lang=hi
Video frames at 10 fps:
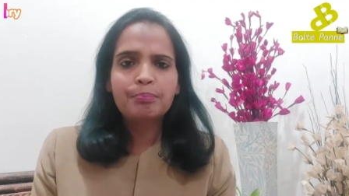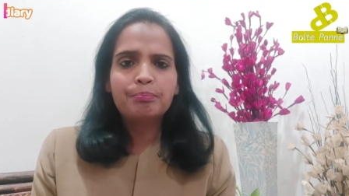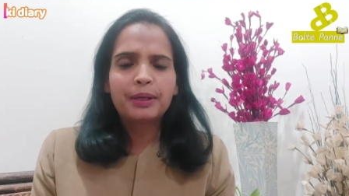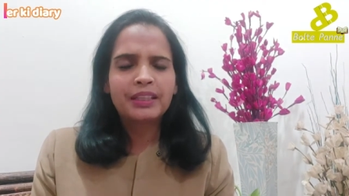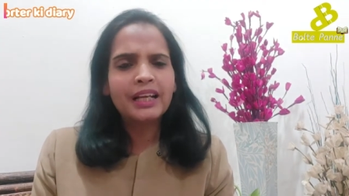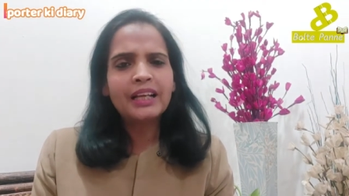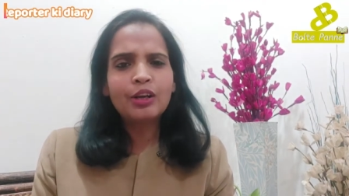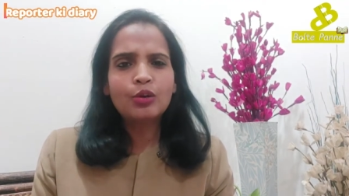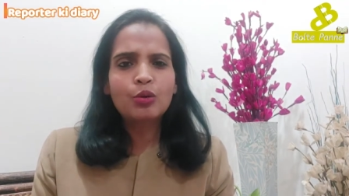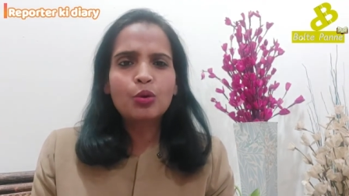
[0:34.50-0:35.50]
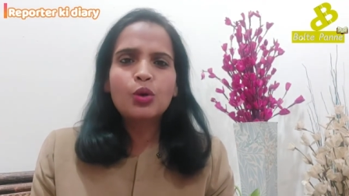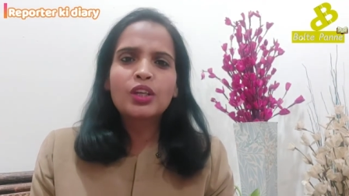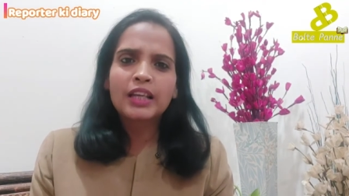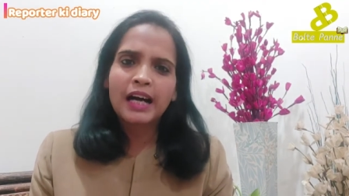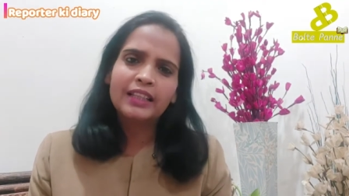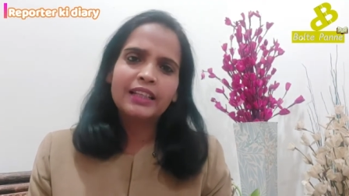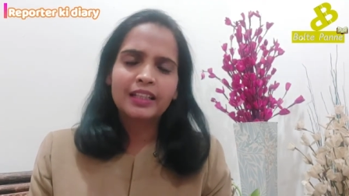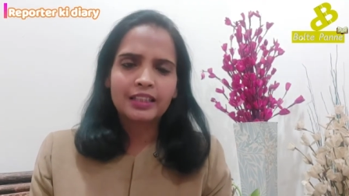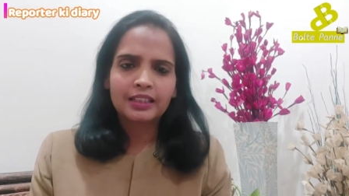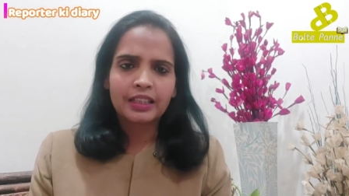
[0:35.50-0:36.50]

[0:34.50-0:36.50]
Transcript: पता नहीं लोगों को क्या दिक्कत